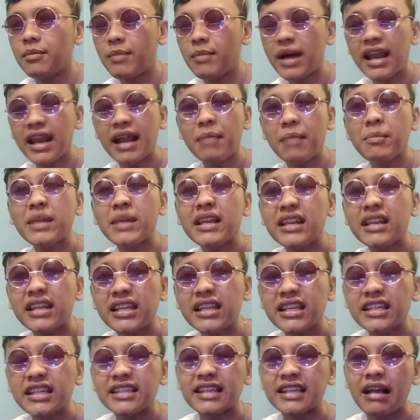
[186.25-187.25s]
malam
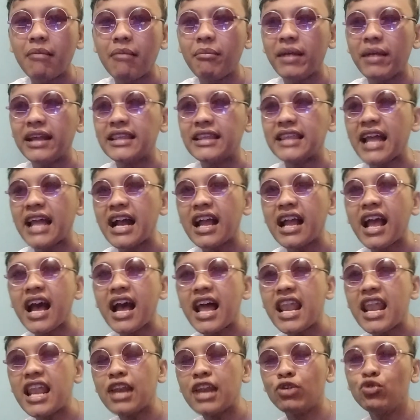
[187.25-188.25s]
ini sampai
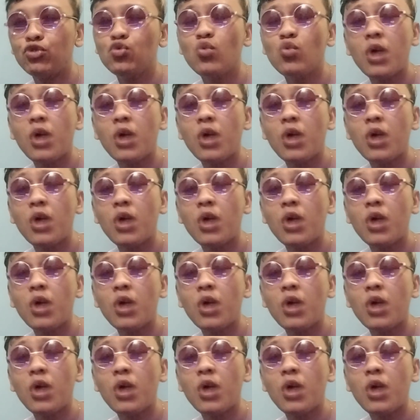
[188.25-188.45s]
tanggal